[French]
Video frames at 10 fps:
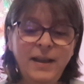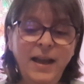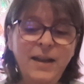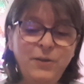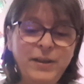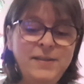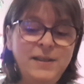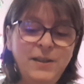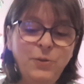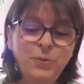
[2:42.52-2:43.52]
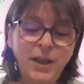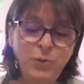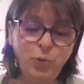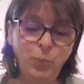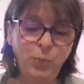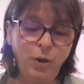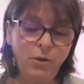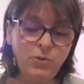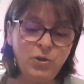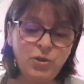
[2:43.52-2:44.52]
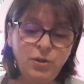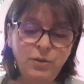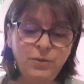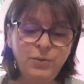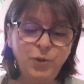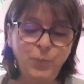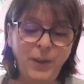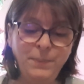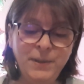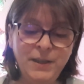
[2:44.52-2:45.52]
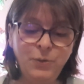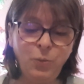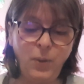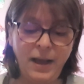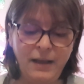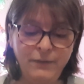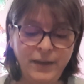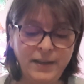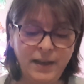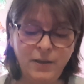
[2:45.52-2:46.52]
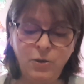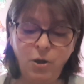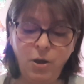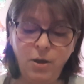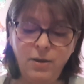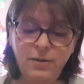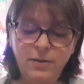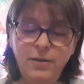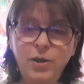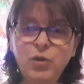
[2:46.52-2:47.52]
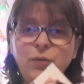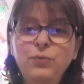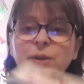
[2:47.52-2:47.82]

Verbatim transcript: Alors ici, on a une planche de papillon avec un corps. Alors je vais vous